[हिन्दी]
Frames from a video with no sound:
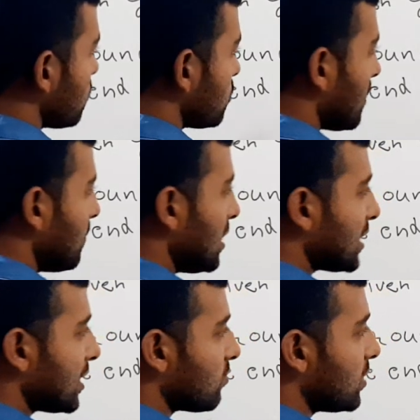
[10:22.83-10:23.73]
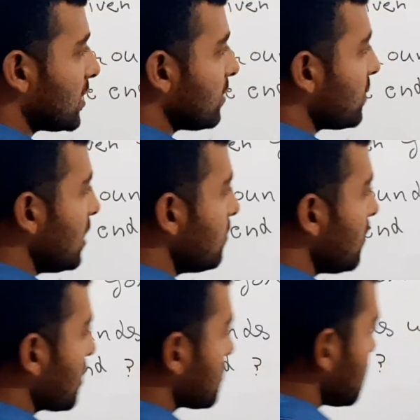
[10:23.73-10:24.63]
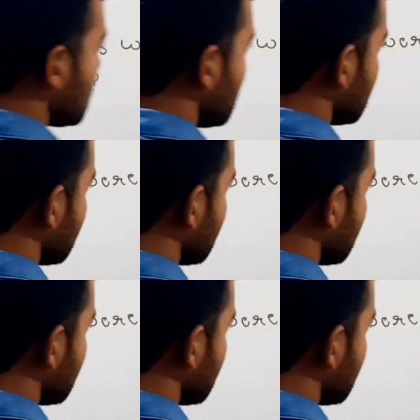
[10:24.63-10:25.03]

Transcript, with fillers: उसे मिलते ट्वेंटी फाइव मार्क्स